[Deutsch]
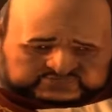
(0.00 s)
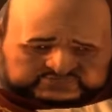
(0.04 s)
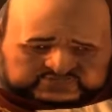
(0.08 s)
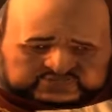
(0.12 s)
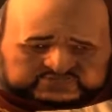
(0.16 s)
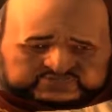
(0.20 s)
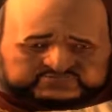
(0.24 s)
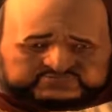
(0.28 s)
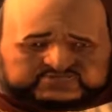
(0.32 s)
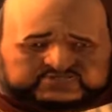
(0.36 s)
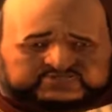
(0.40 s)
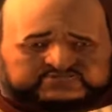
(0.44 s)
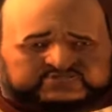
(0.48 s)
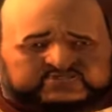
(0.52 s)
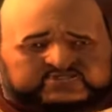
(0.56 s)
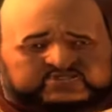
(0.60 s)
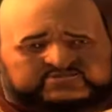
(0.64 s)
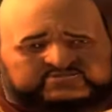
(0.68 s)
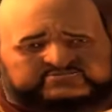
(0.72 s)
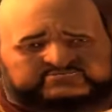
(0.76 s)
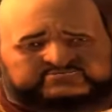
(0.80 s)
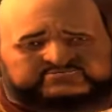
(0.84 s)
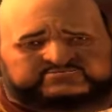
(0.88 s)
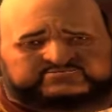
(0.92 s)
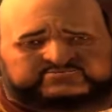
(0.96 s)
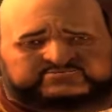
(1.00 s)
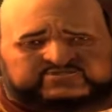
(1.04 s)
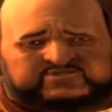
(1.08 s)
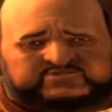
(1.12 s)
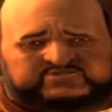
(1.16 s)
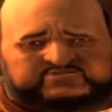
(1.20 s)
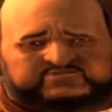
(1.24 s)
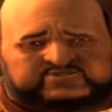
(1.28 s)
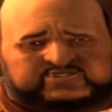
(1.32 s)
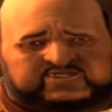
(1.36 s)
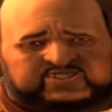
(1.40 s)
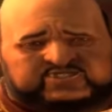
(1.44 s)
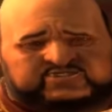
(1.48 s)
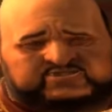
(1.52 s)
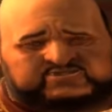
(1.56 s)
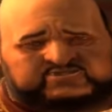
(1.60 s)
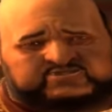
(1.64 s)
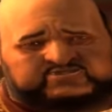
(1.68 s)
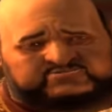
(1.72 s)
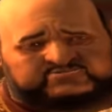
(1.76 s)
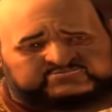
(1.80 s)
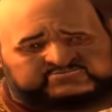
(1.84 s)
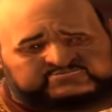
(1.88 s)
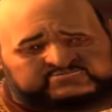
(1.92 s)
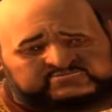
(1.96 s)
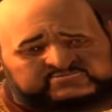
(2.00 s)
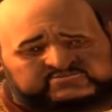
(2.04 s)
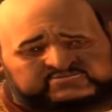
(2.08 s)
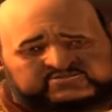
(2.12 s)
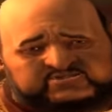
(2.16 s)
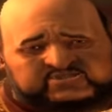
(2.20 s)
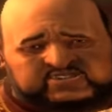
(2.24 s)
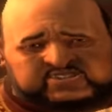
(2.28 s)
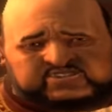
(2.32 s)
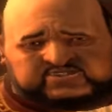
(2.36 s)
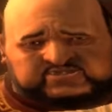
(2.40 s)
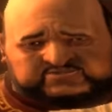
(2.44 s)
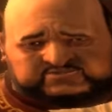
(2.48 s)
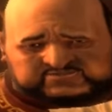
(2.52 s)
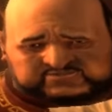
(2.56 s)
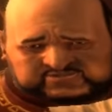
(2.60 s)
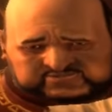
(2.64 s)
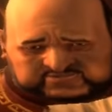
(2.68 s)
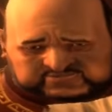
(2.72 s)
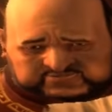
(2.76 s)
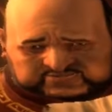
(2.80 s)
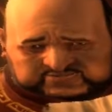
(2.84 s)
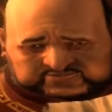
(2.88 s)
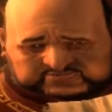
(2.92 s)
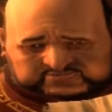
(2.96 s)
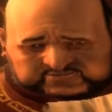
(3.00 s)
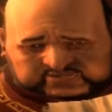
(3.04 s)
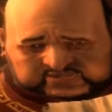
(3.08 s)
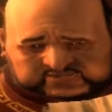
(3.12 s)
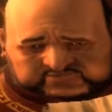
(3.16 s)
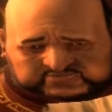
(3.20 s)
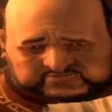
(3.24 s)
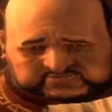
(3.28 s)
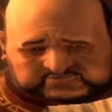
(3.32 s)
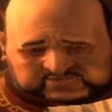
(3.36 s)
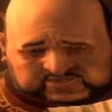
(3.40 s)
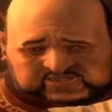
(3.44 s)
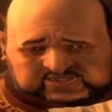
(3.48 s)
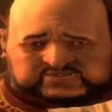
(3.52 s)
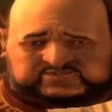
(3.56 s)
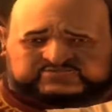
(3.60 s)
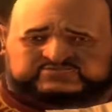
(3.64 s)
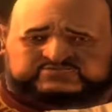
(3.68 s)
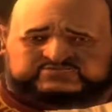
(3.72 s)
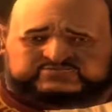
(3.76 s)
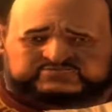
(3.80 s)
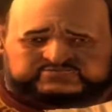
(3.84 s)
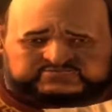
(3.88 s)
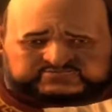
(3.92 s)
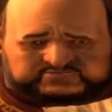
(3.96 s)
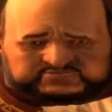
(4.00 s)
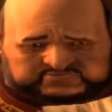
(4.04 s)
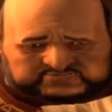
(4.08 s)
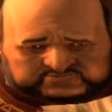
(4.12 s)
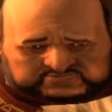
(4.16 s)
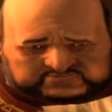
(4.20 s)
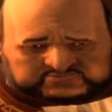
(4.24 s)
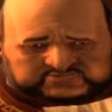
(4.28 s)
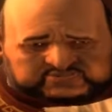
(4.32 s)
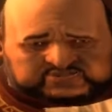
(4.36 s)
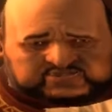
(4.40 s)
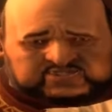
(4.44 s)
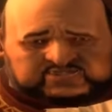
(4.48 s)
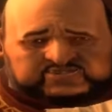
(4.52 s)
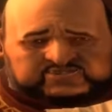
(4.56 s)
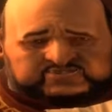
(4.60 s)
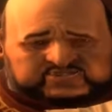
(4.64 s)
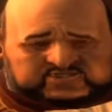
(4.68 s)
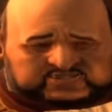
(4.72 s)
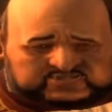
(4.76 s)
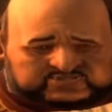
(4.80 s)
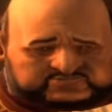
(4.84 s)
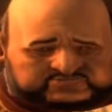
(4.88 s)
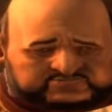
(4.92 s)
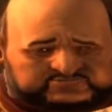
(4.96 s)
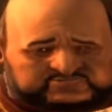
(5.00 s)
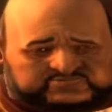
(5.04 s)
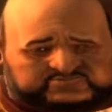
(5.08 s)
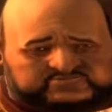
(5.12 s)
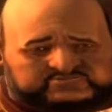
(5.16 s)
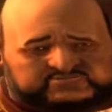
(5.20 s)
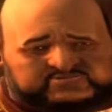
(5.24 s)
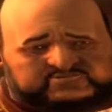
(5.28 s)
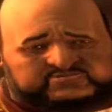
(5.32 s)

Und für euch habe ich noch eine ganz besondere Überraschung.